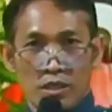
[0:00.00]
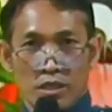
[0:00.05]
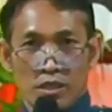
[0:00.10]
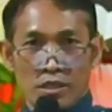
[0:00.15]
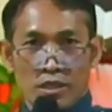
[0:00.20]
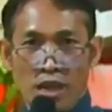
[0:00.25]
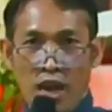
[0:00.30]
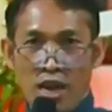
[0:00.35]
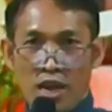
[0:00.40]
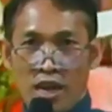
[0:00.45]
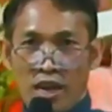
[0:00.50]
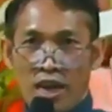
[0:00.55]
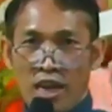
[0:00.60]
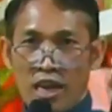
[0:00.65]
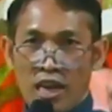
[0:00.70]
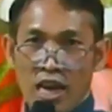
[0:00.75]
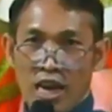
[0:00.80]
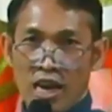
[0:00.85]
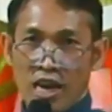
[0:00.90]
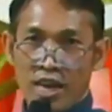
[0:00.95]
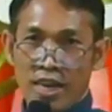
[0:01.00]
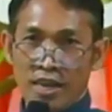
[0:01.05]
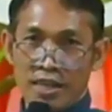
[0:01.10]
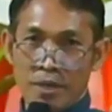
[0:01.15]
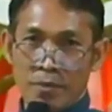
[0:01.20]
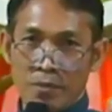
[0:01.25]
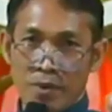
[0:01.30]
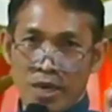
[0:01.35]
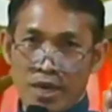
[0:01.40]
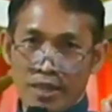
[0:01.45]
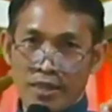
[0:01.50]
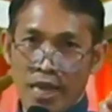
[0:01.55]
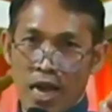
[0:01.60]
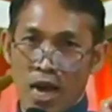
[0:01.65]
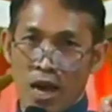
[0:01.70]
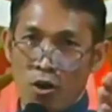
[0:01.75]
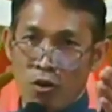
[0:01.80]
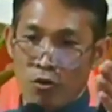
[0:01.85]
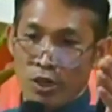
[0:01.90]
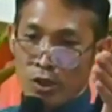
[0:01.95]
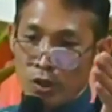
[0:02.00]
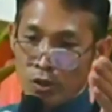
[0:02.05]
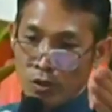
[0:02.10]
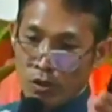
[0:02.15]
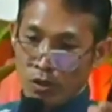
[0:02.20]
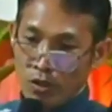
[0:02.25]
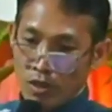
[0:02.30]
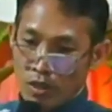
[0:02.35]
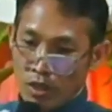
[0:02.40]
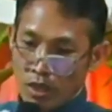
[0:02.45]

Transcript: na ang kailangan ng mga taong ito